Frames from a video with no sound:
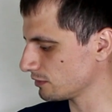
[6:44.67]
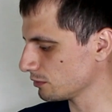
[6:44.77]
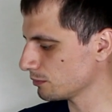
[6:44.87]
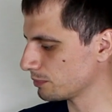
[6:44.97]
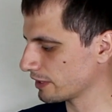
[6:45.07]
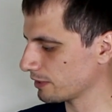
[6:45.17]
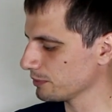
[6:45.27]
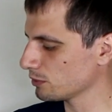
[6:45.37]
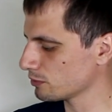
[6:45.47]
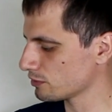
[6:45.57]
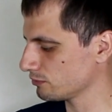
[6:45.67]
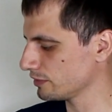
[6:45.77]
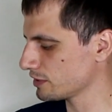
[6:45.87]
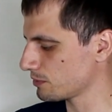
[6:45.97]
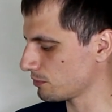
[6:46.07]
но программируется вот
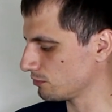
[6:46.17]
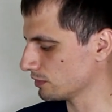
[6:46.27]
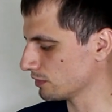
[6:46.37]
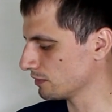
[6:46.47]
этими вот